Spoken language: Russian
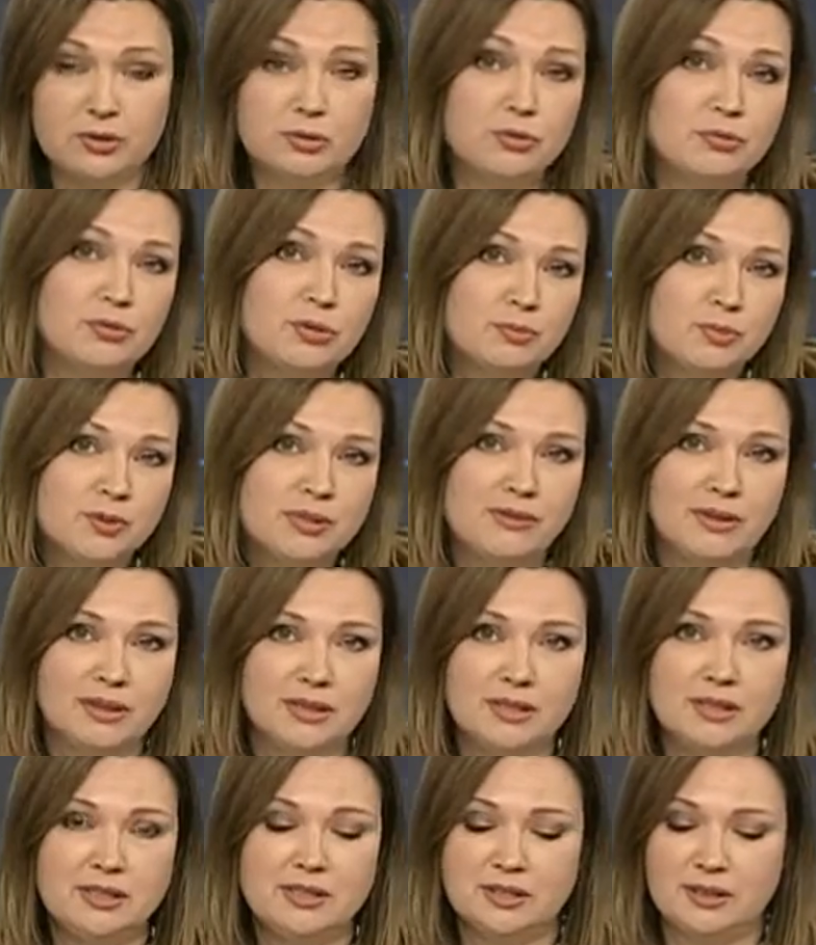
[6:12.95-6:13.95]
Ну вот
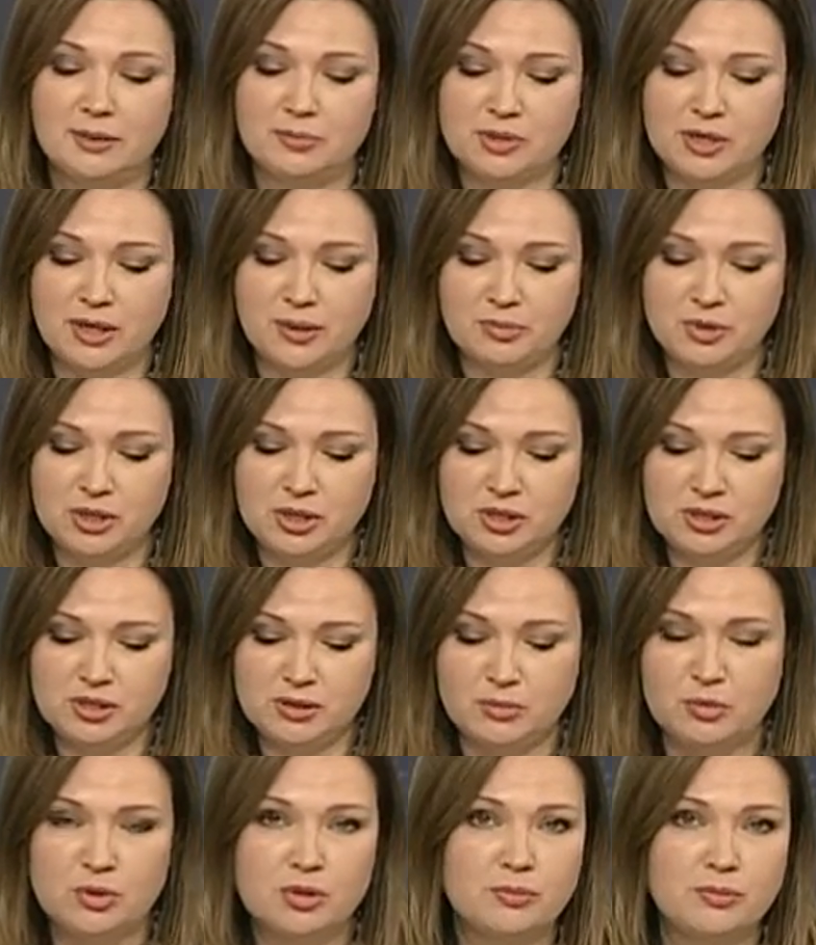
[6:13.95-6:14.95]
позвоните нам,
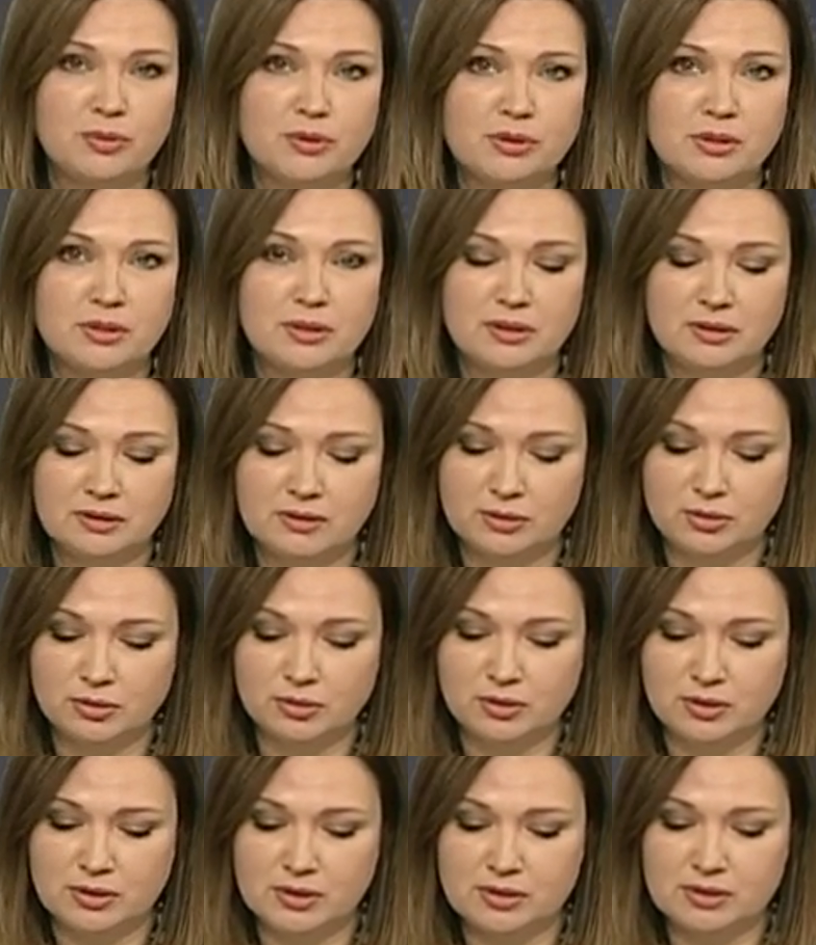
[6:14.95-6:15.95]
сообщите, может быть, и
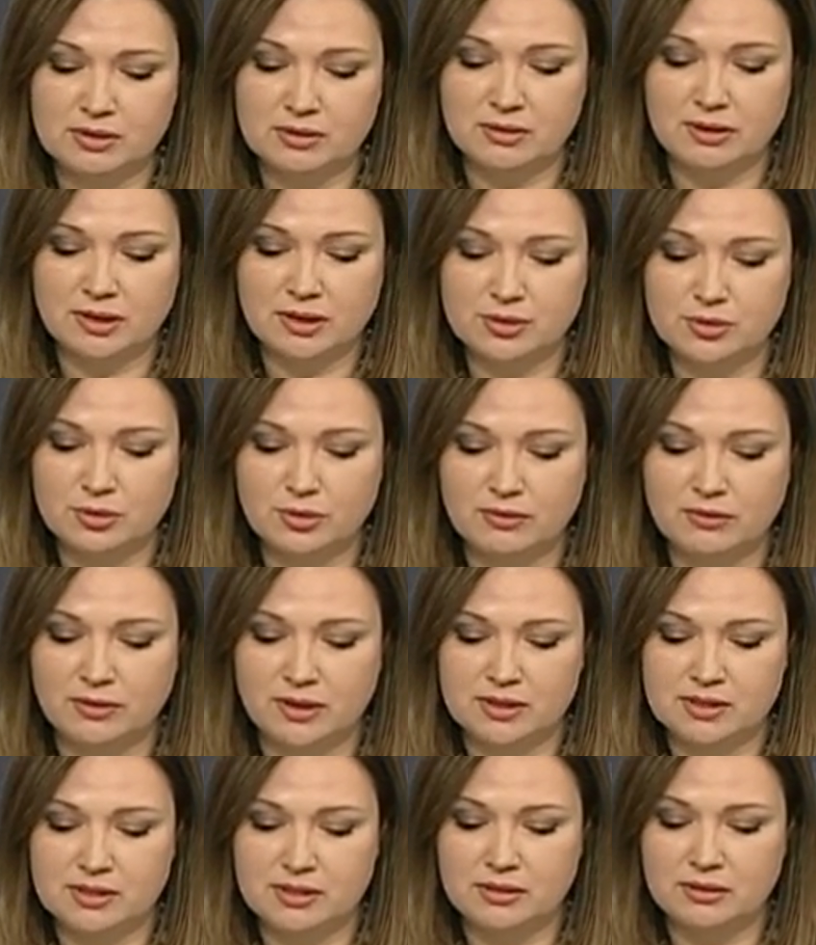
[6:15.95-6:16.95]
кто-то из городской
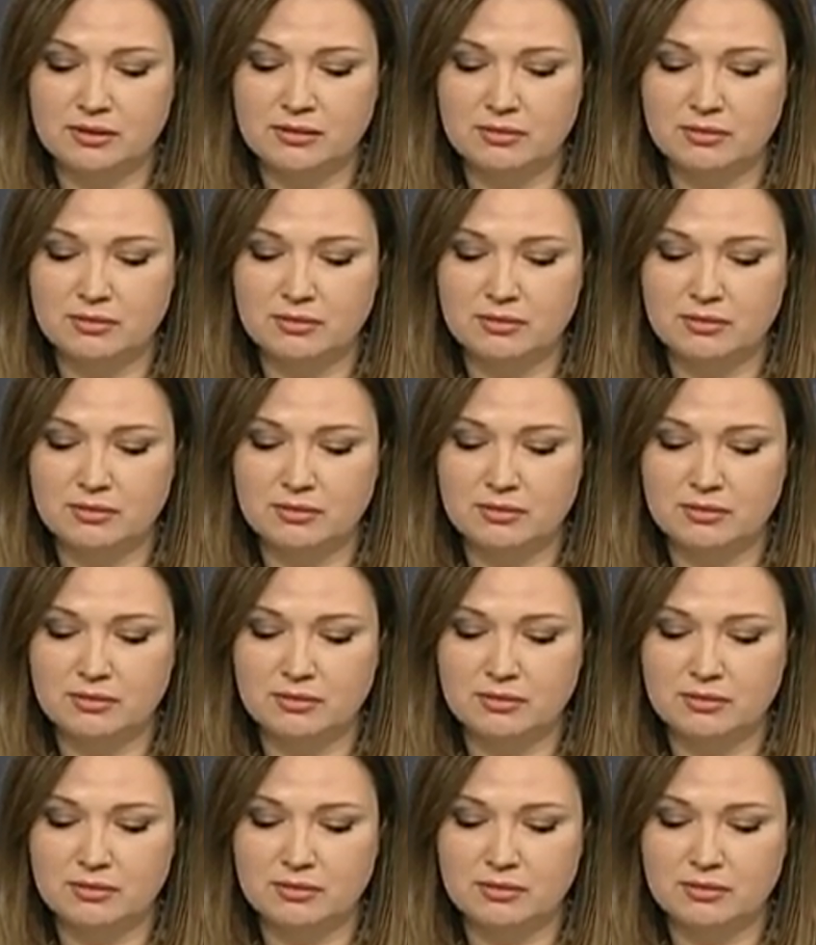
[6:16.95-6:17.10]
власти...